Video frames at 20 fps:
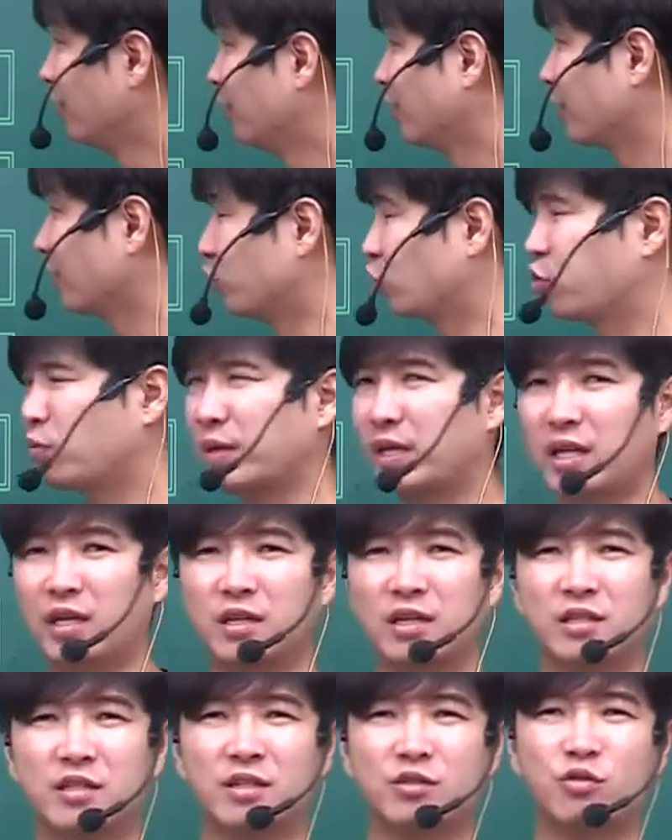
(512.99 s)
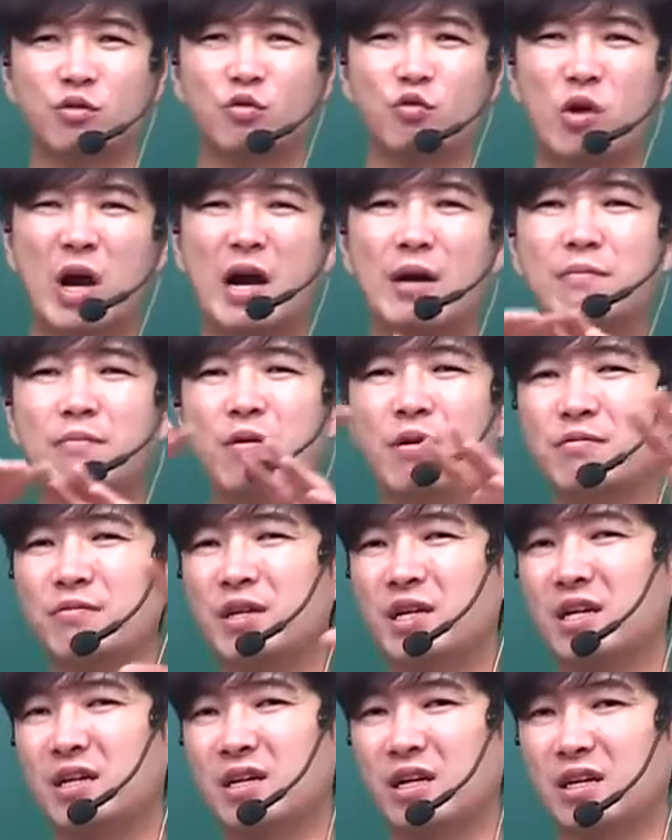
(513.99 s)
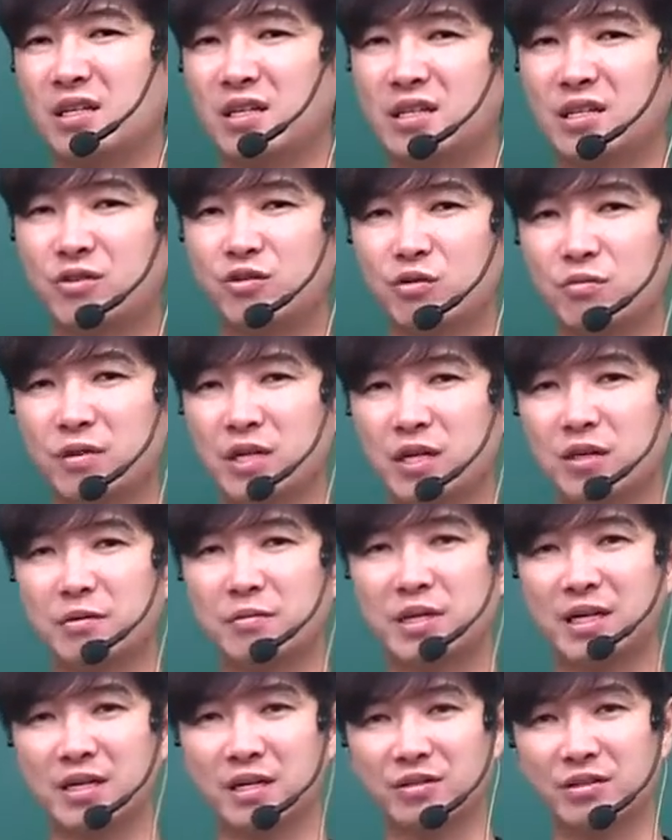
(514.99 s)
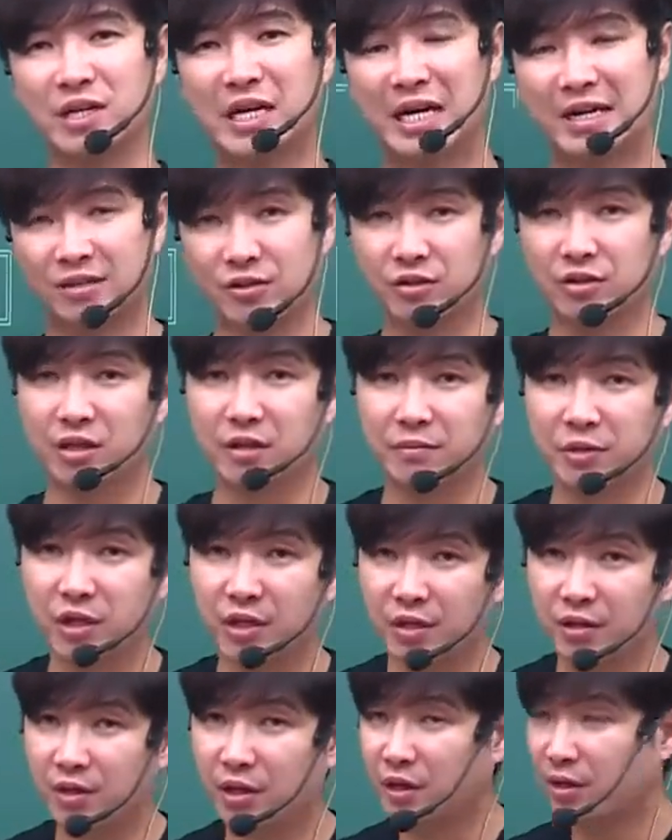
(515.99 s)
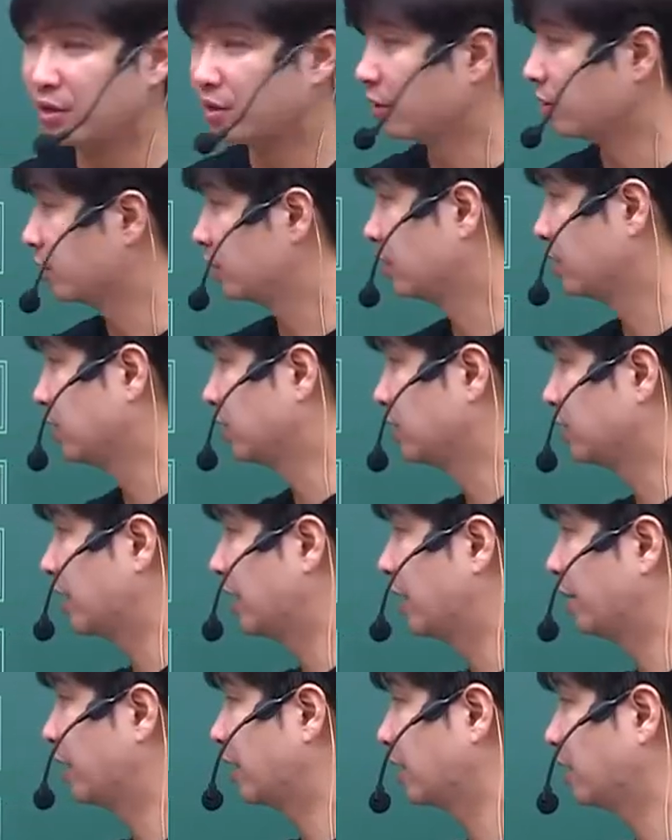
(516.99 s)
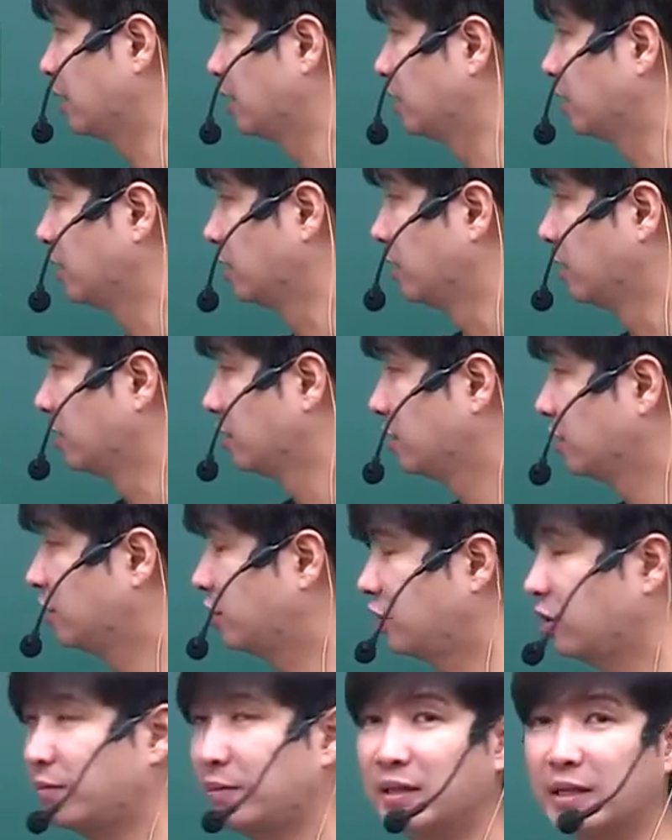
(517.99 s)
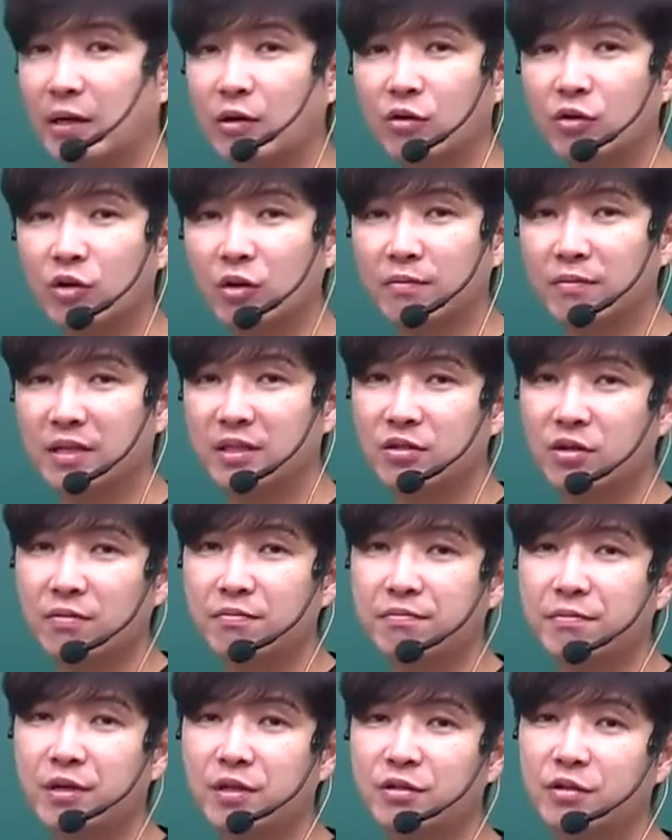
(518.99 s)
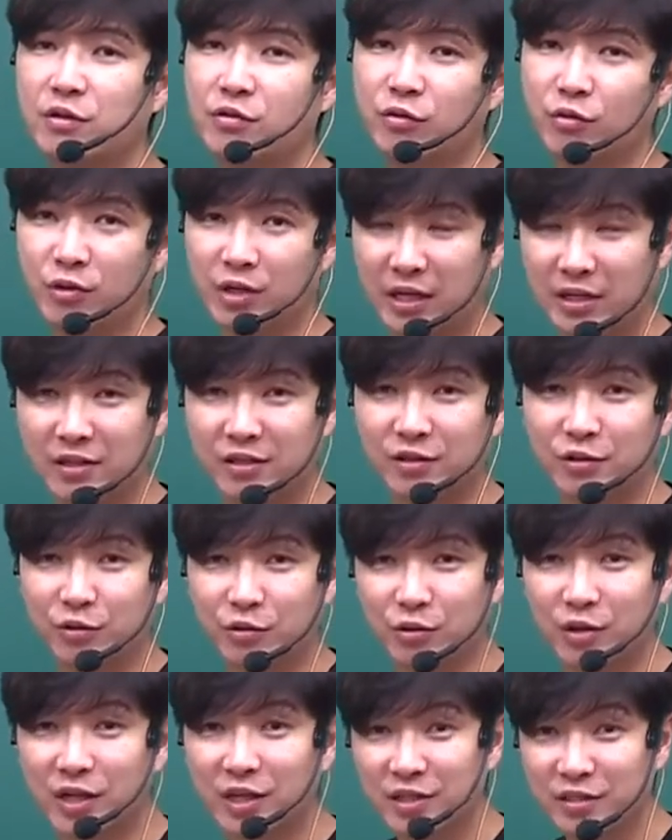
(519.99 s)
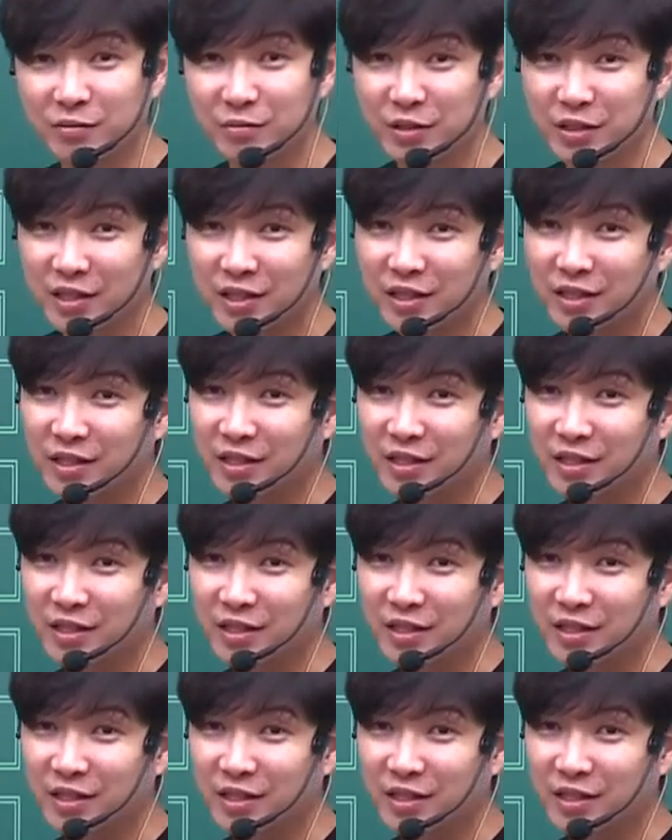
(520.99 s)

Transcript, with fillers: 그러니까 초반에는 이제 좀 광범위하게 이렇게 좀 개념 강의선 에 가르쳤다면 여기서는 이제 하반기에는 시험에 나올 것만 선별적으로 가르치도록 하겠습니다.